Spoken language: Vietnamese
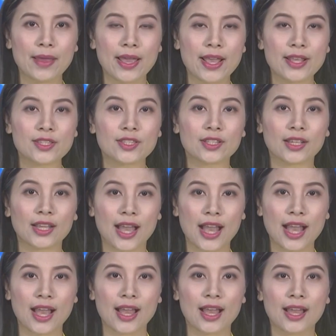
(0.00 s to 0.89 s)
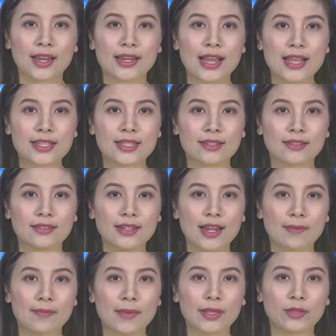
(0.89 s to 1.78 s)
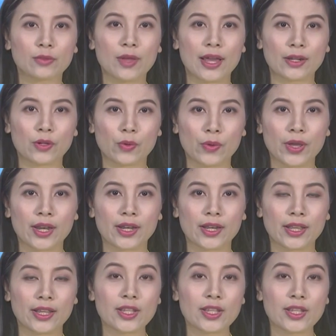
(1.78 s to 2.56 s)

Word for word: SK, đại sứ đặc mệnh toàn quyền